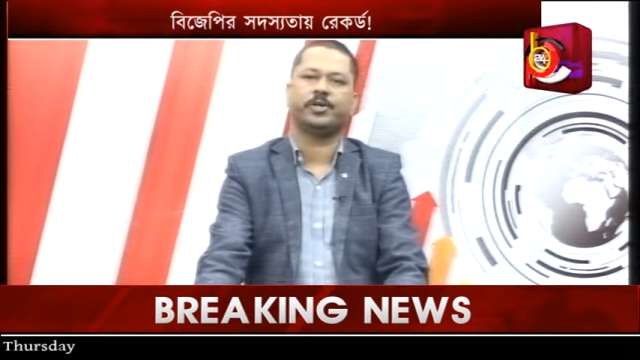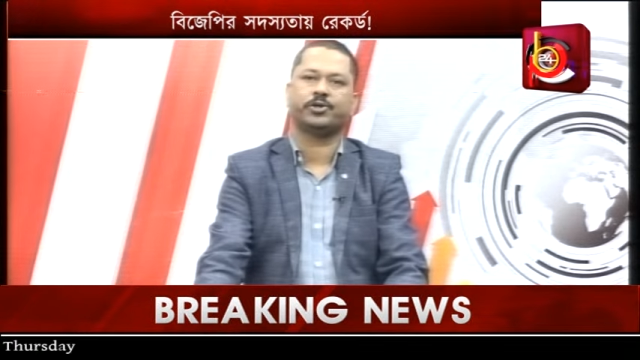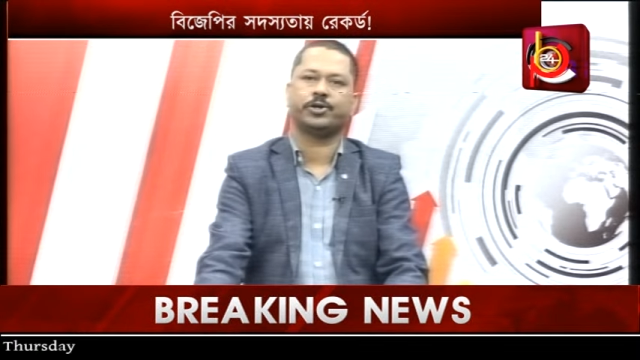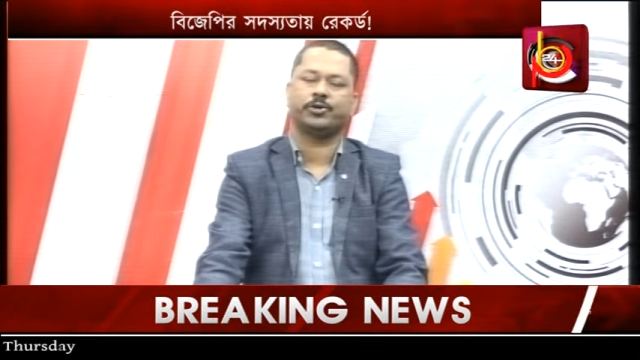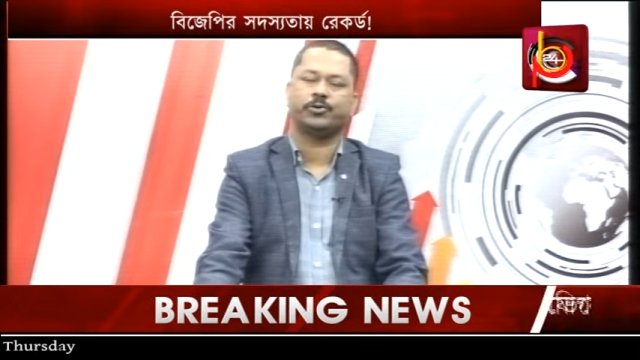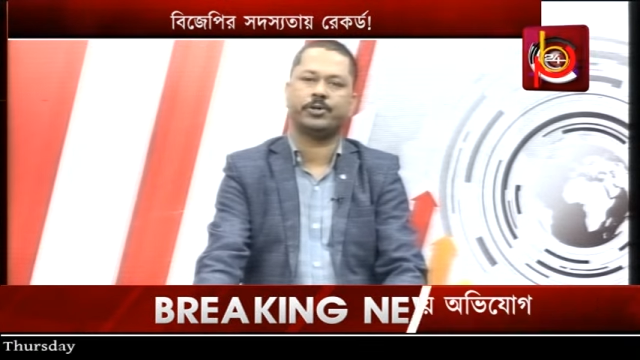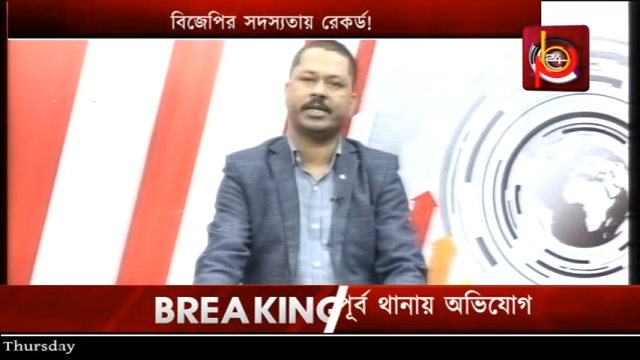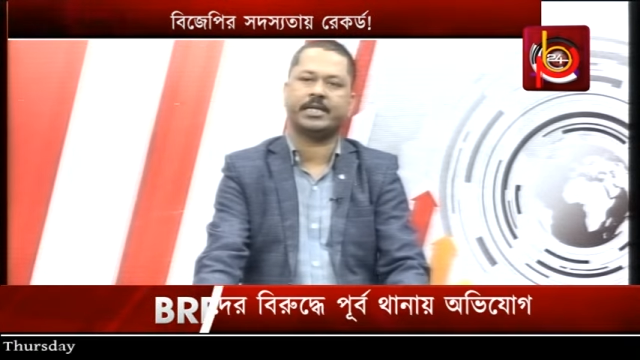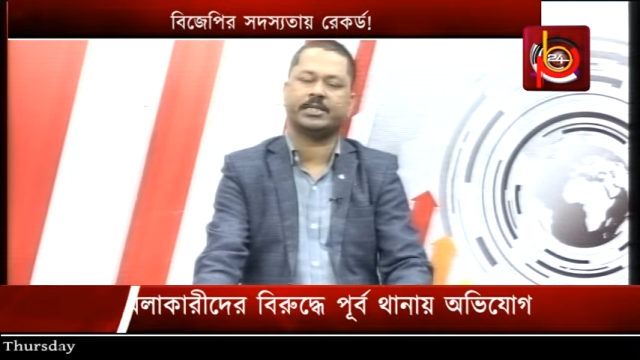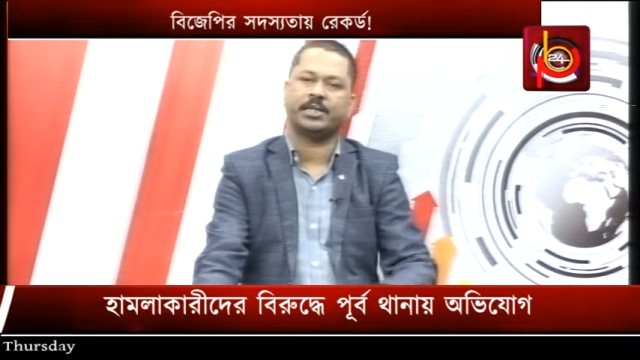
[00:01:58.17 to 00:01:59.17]
বিষয়গুলো
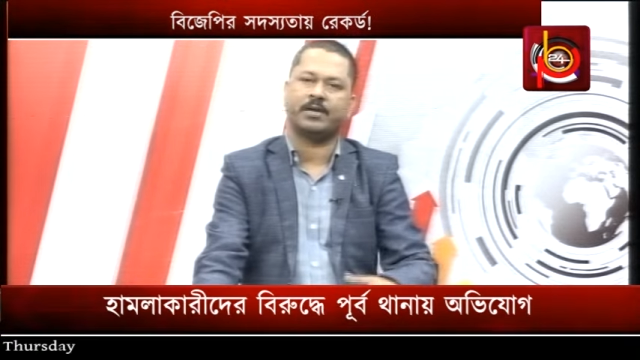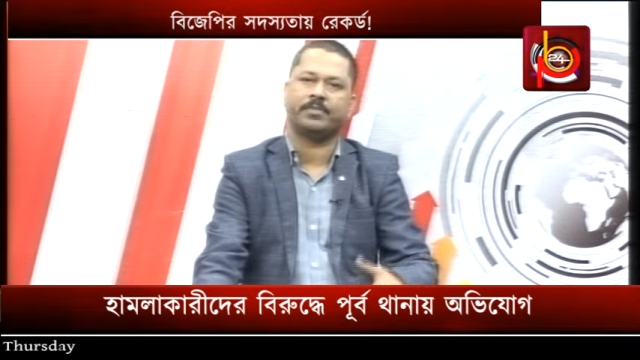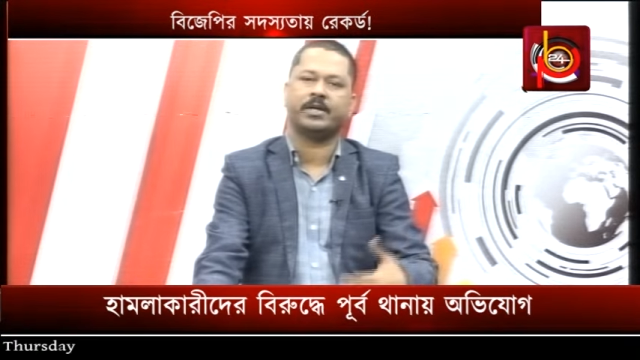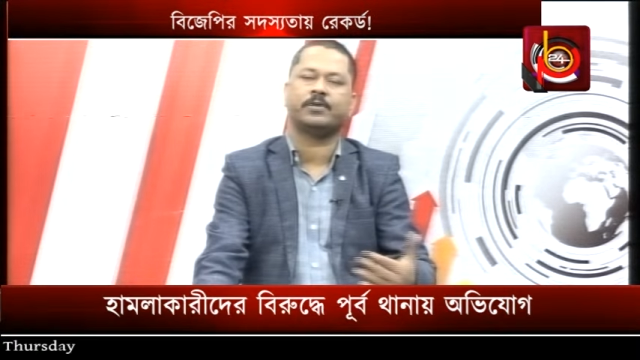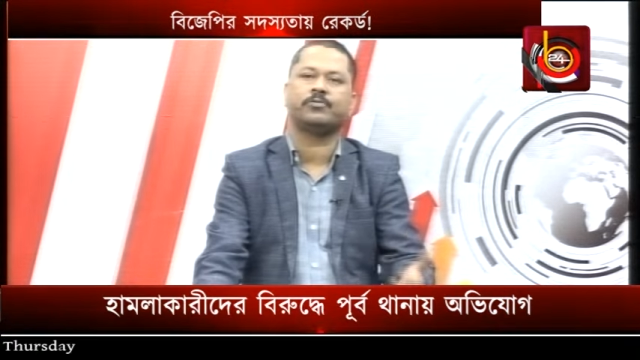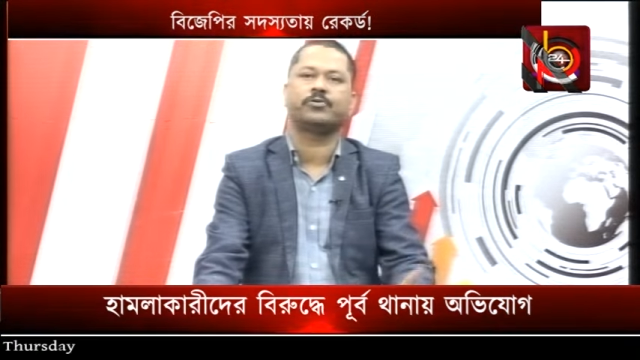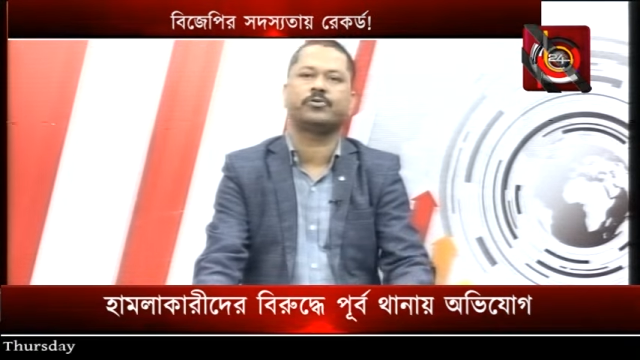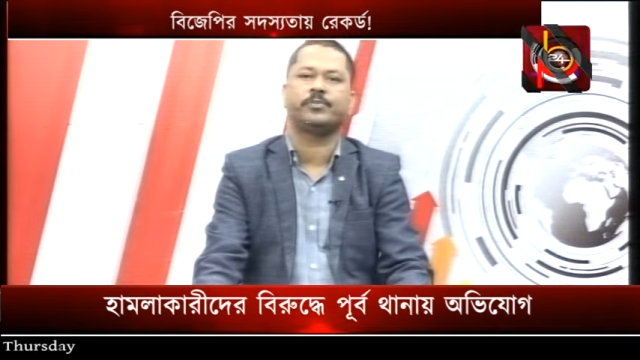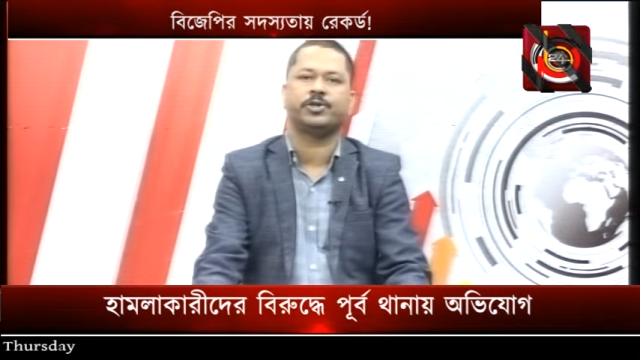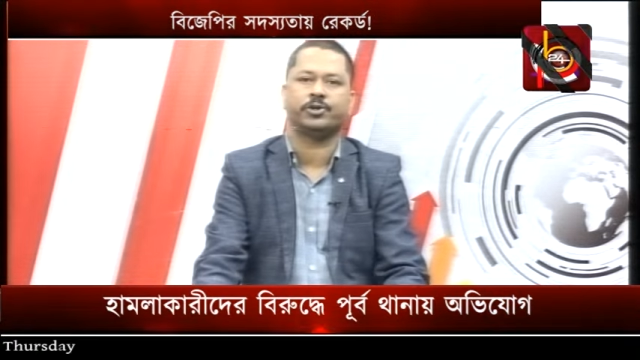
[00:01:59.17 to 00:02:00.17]
উঠে আসছে আপনারা কোন
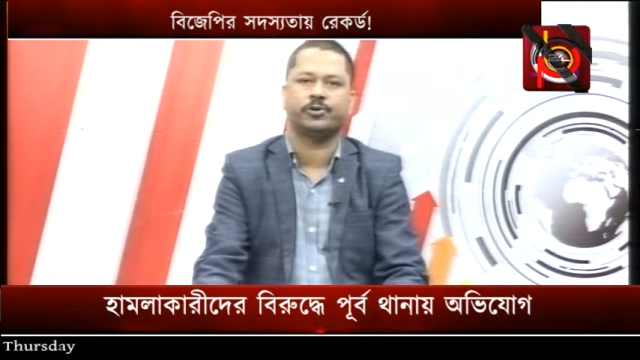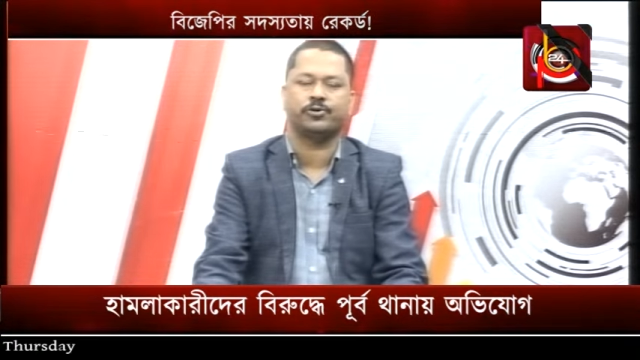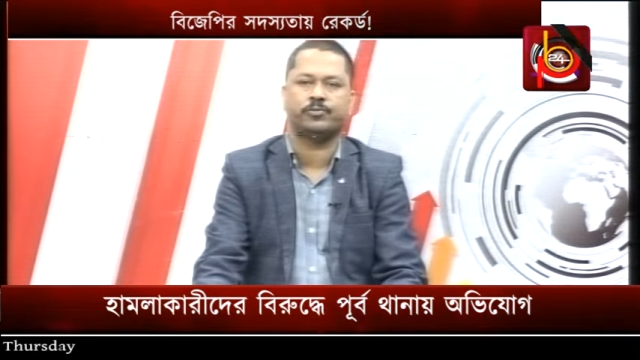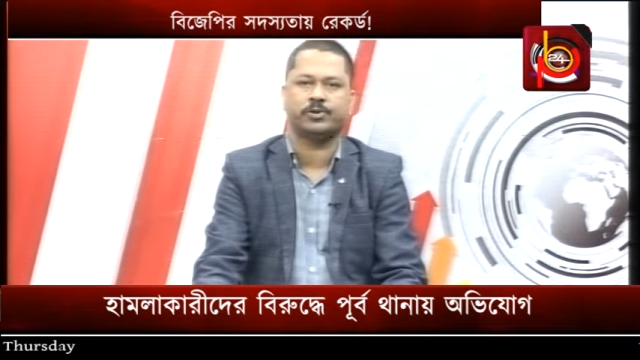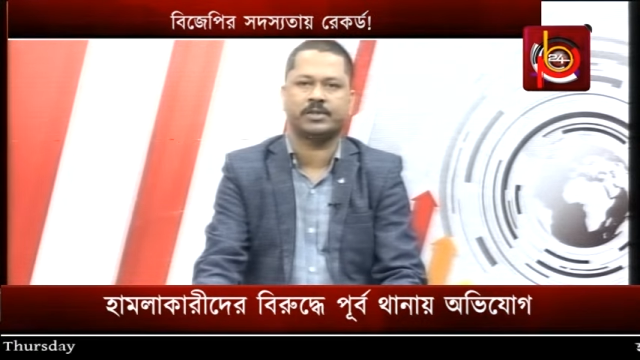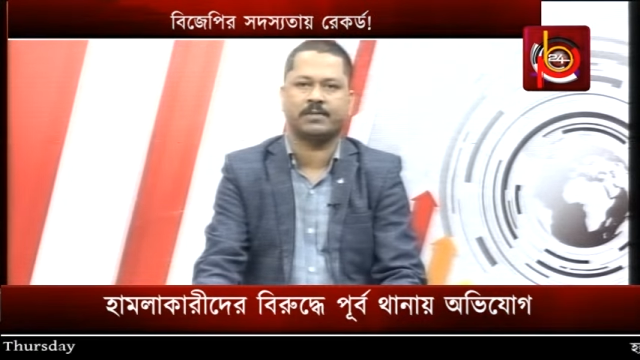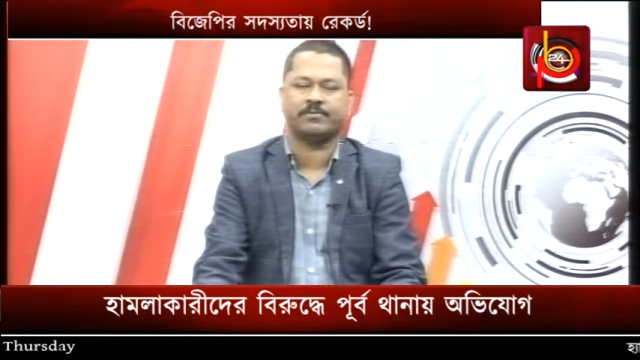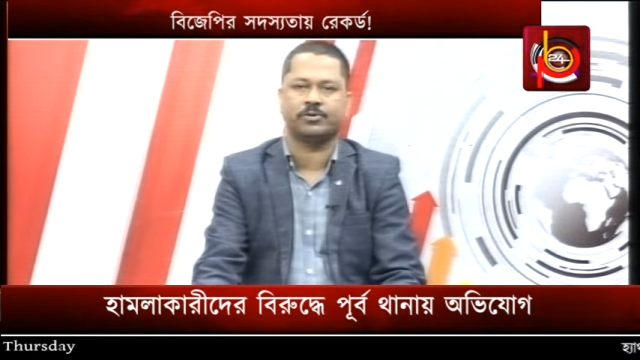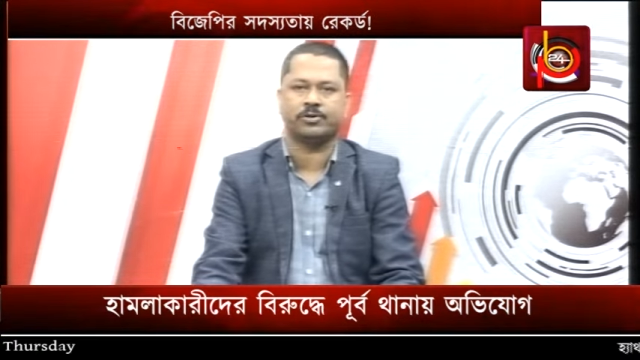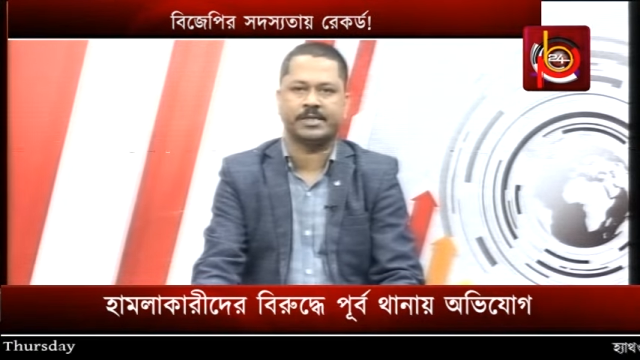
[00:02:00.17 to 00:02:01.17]
কোন বিষয়গুলো
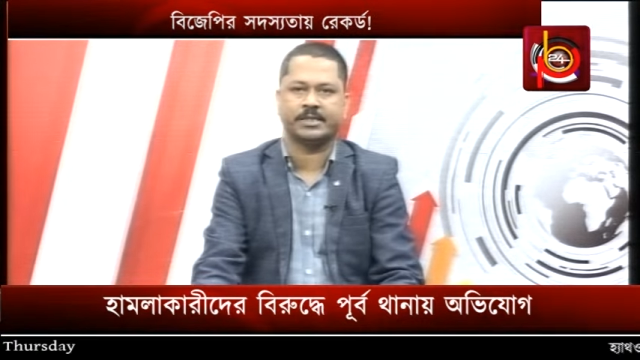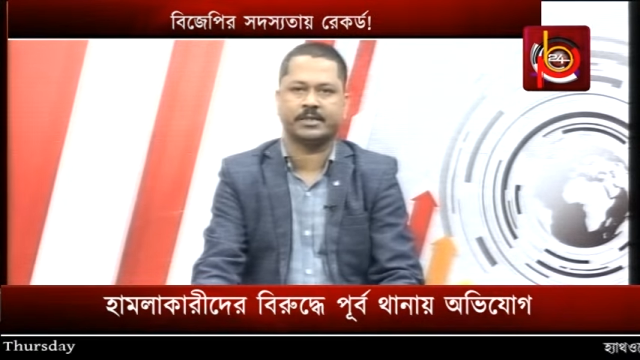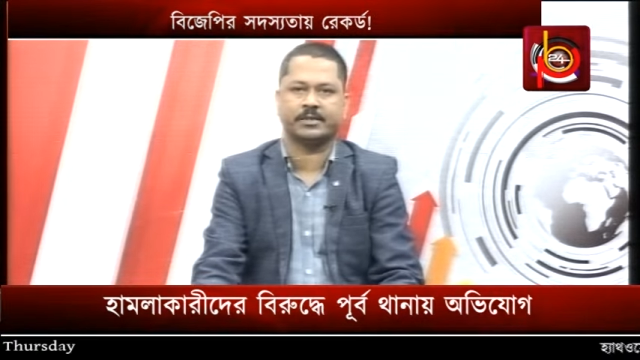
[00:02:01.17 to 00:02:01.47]
উপস্থাপন করেছেন